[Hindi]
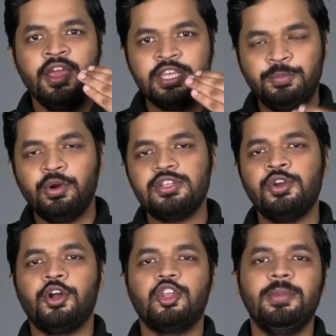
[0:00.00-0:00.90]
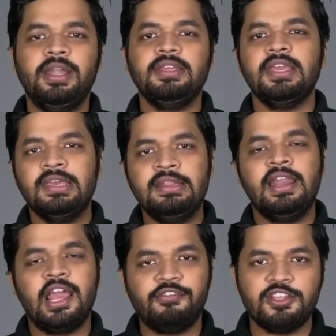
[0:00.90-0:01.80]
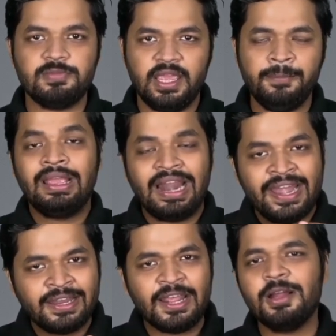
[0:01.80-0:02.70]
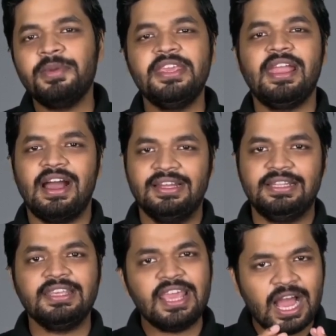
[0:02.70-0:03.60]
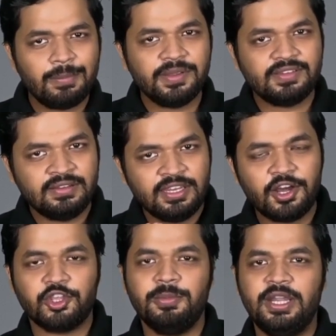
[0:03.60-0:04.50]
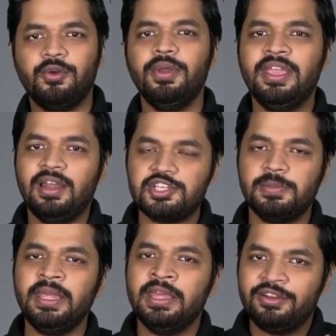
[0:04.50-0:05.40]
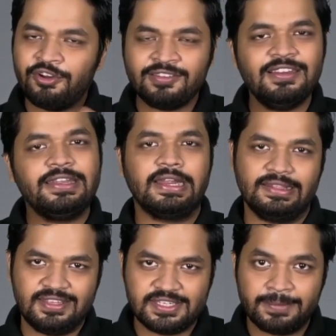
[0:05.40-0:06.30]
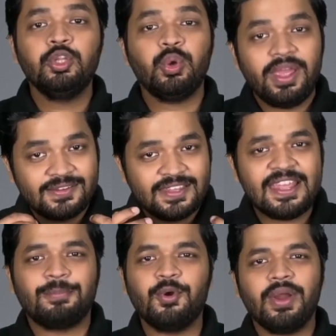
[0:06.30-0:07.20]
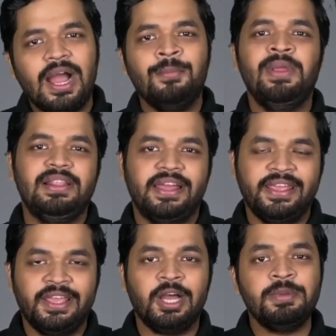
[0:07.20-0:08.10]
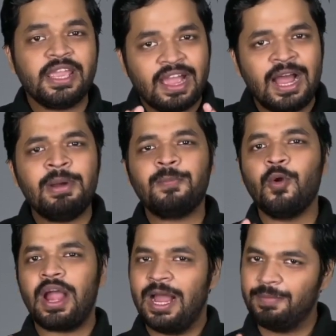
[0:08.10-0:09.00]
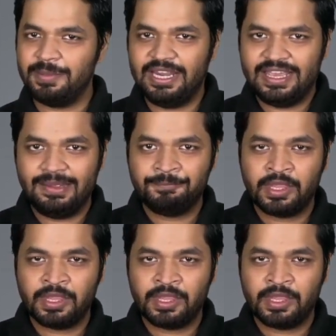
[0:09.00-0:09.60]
ये पूरा जो डॉक्यूमेंट है ये हिंदी लैंग्वेज में है क्लाइंट ने हमें ये कहा था कि आप इस हिंदी डॉक्यूमेंट को इंग्लिश में ट्रांसलेट कर दीजिए तो ऐसे ही आपको काम मिलता है अब ये काम आपको कहाँ पे मिलेगा